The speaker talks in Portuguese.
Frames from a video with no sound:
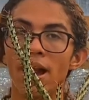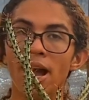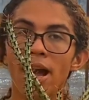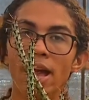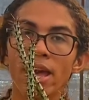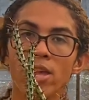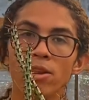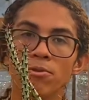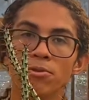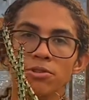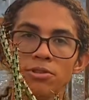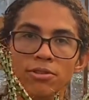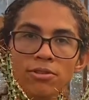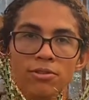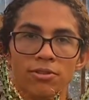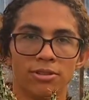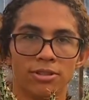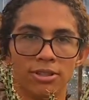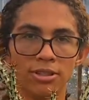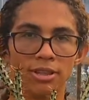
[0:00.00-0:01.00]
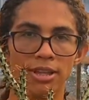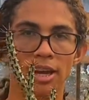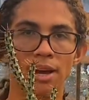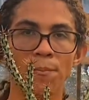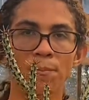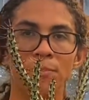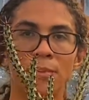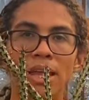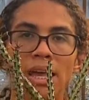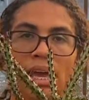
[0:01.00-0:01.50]
aeruginosa, tá?
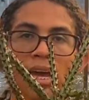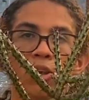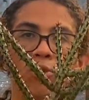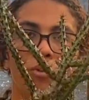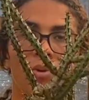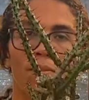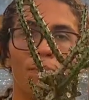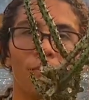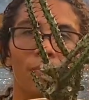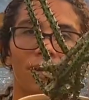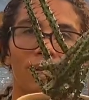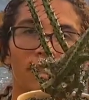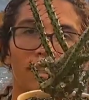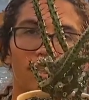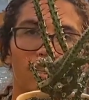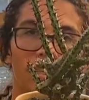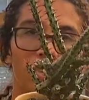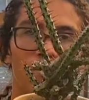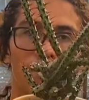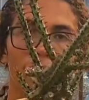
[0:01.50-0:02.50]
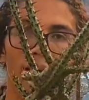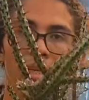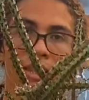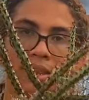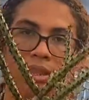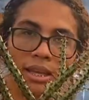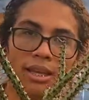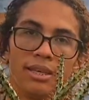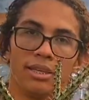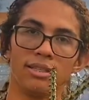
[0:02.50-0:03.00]
Ela é uma planta que
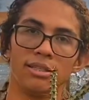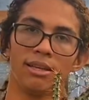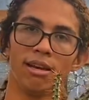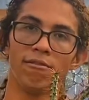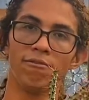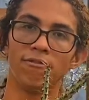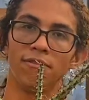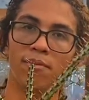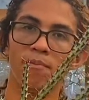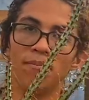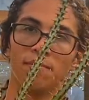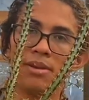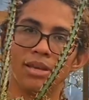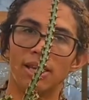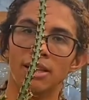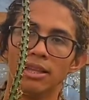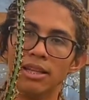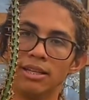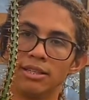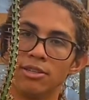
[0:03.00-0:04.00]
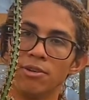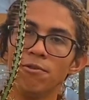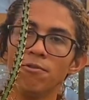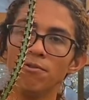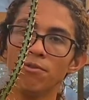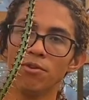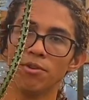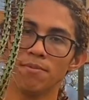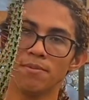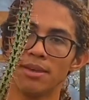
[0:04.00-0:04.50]
pertence à família das
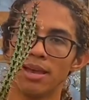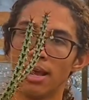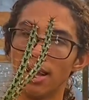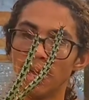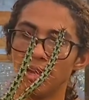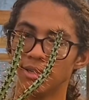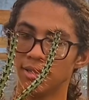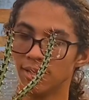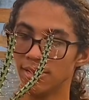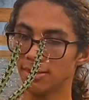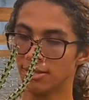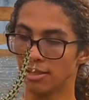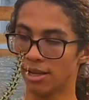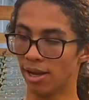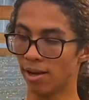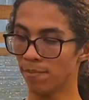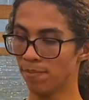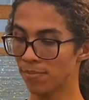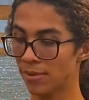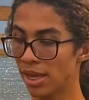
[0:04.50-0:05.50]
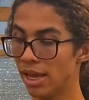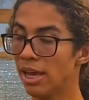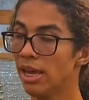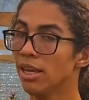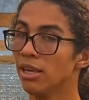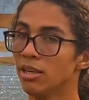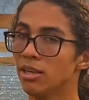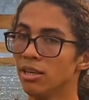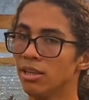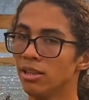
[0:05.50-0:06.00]
euforbiáceas, tá?
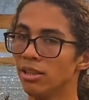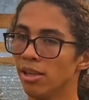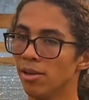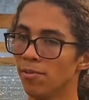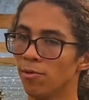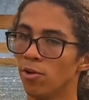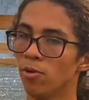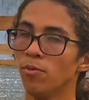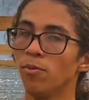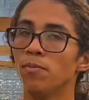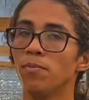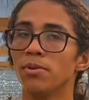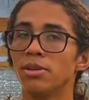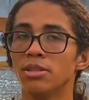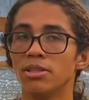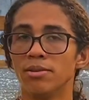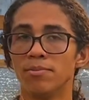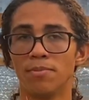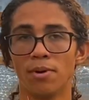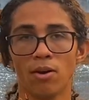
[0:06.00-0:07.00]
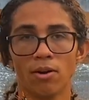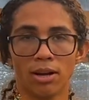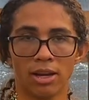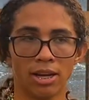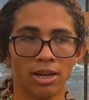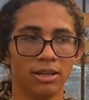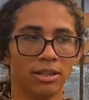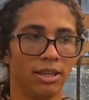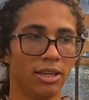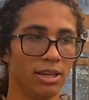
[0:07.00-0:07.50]
Que teve como principal
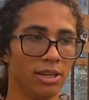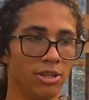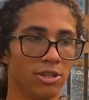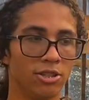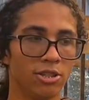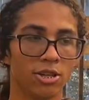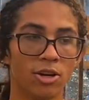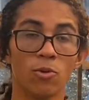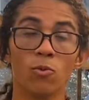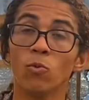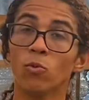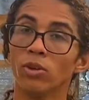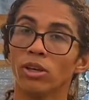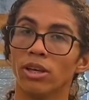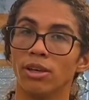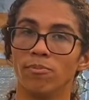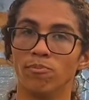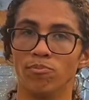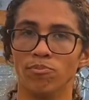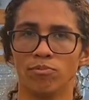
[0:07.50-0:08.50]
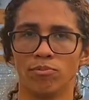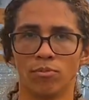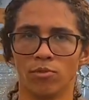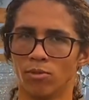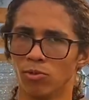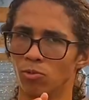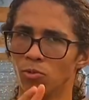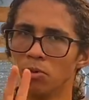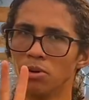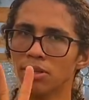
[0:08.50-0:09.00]
característica o quê?
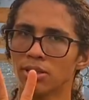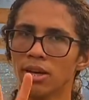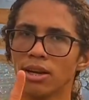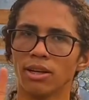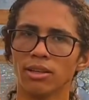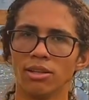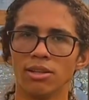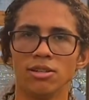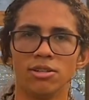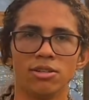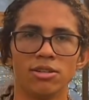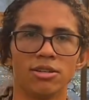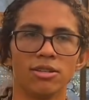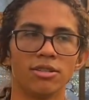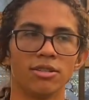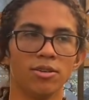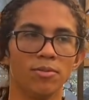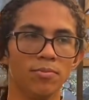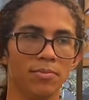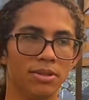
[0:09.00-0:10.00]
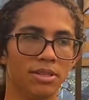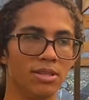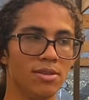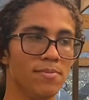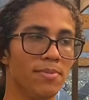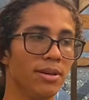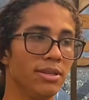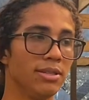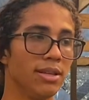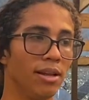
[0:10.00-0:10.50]
Duas características são
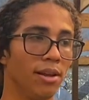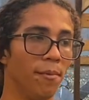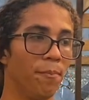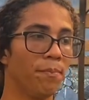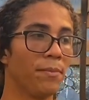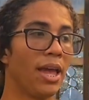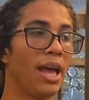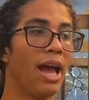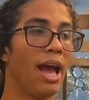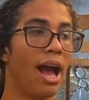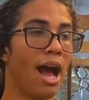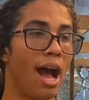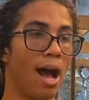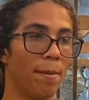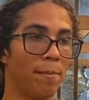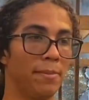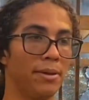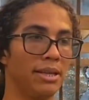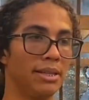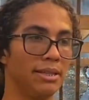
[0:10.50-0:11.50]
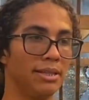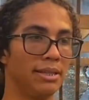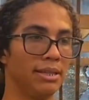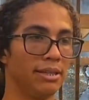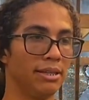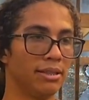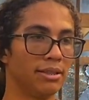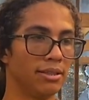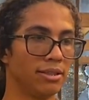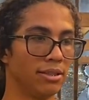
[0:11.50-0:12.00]
principais dela. A
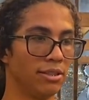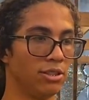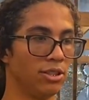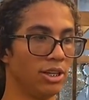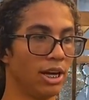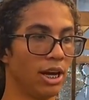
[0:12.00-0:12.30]
presença de